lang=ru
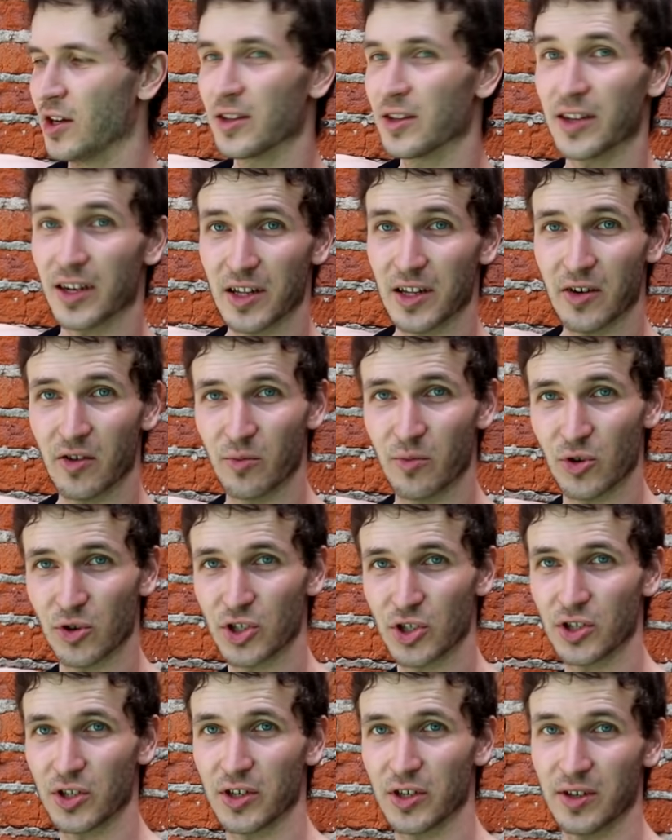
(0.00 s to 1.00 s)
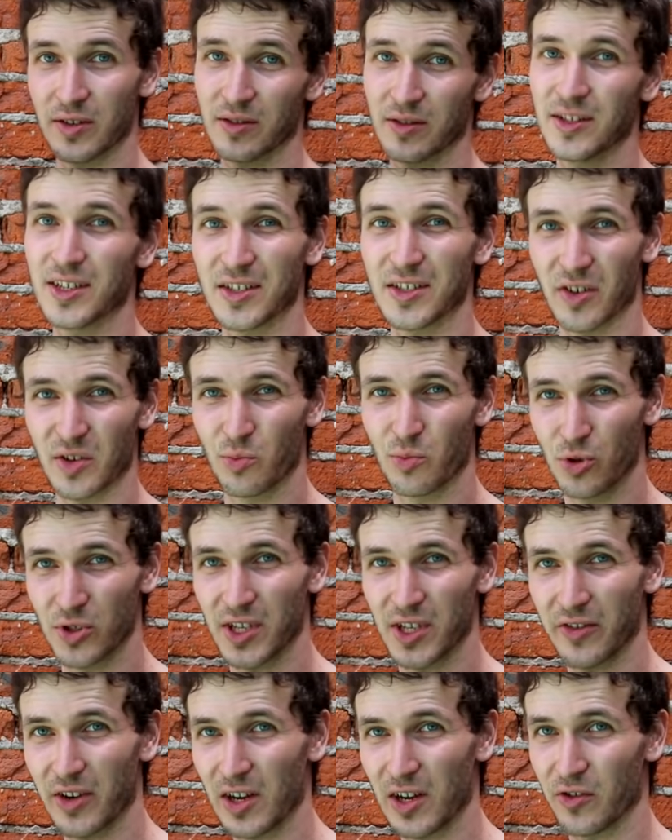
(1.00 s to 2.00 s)
Тогда вы можете, если вас будет
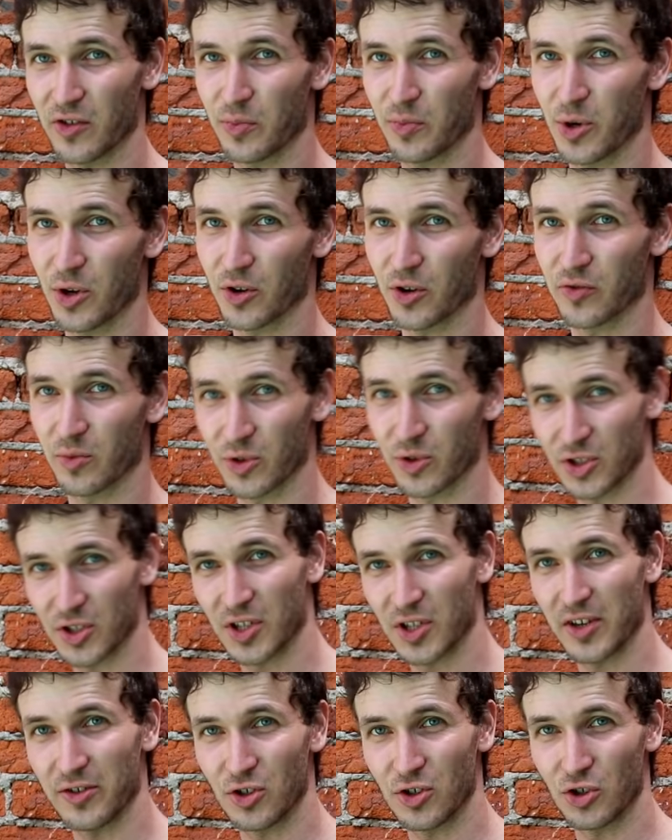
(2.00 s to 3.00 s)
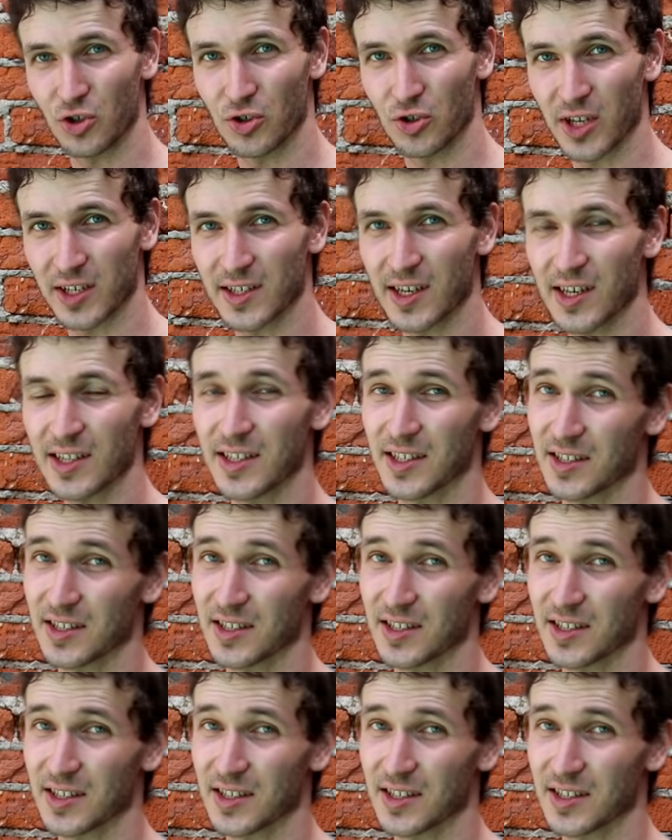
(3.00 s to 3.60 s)
заваливать вперед, вы можете надавить чуть-чуть назад.